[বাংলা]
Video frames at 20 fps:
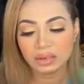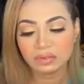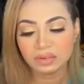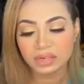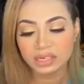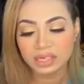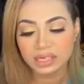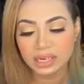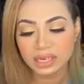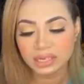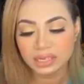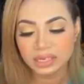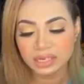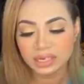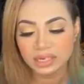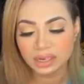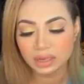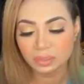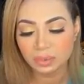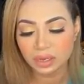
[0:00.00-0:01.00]
লাইটটা ঠিক আছে
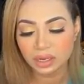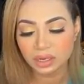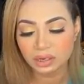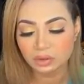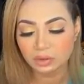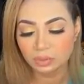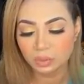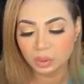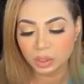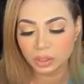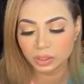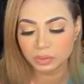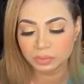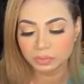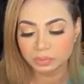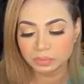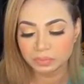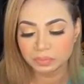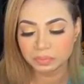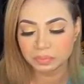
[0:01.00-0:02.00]
কিনা আমাকে একটু বলেন
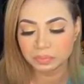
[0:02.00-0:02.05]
